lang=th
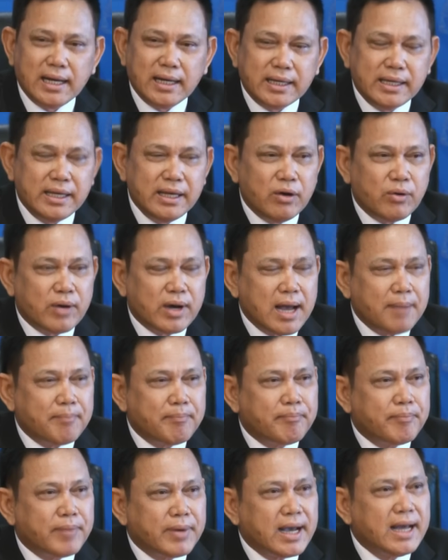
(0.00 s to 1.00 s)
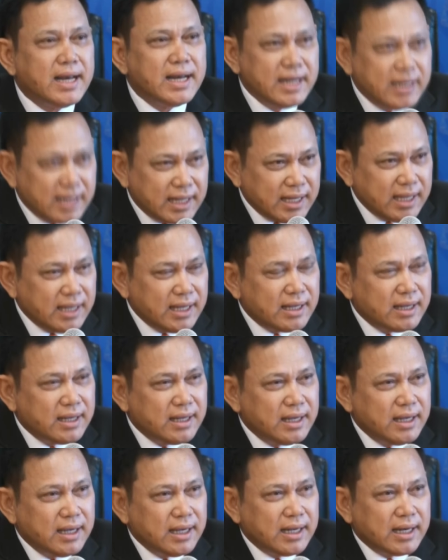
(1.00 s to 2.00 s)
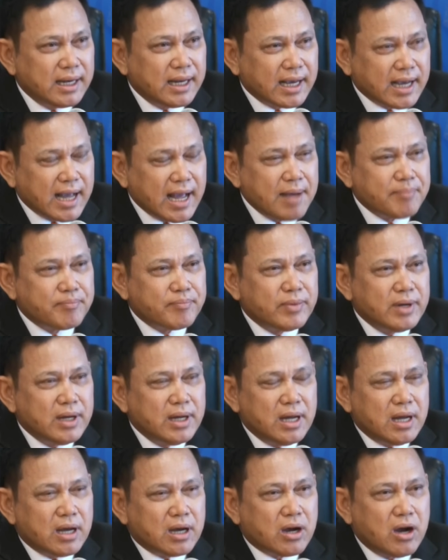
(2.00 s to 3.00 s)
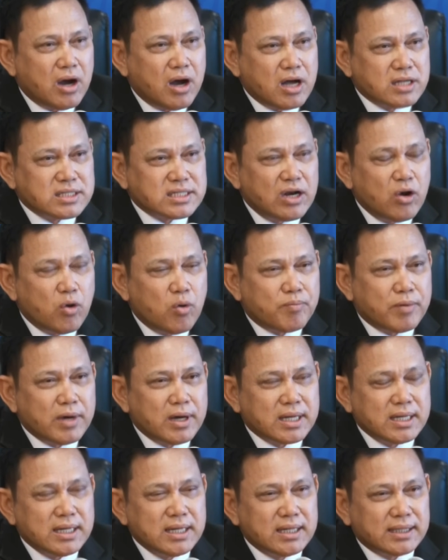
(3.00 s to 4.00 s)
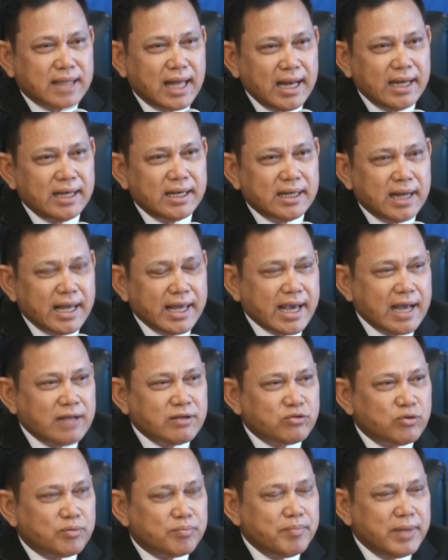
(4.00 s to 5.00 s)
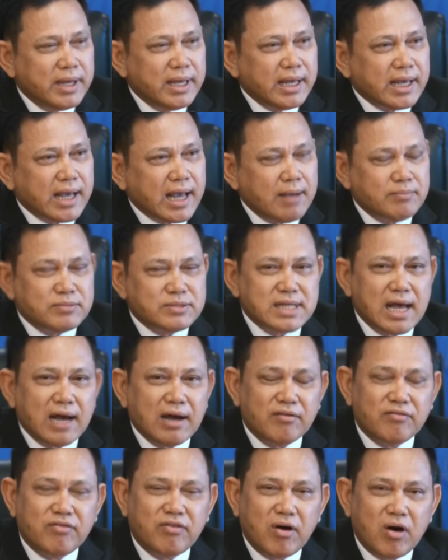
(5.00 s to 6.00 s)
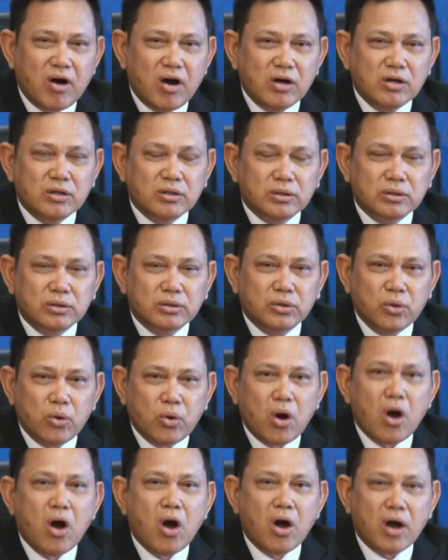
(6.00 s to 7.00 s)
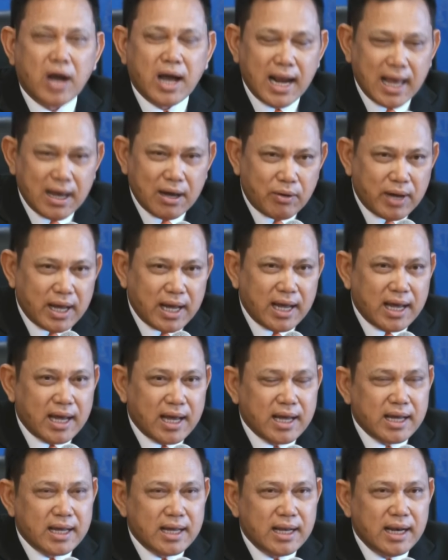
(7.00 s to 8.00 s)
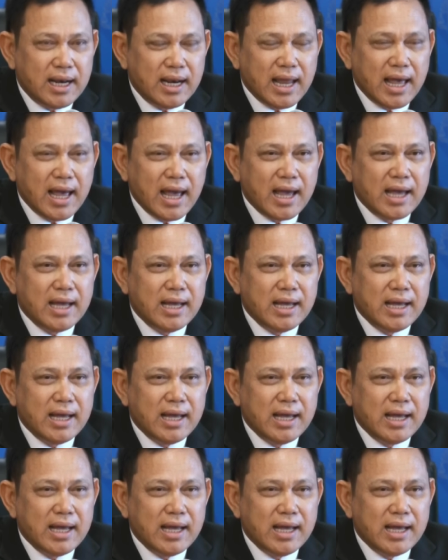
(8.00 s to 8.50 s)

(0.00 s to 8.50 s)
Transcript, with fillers: งเกี่ยวกับคดีนี้นะครับ ก็สรุปก็คือท่านอยการสุดมีคำสั่งฟ้องทุกข้อกล่าวหา และ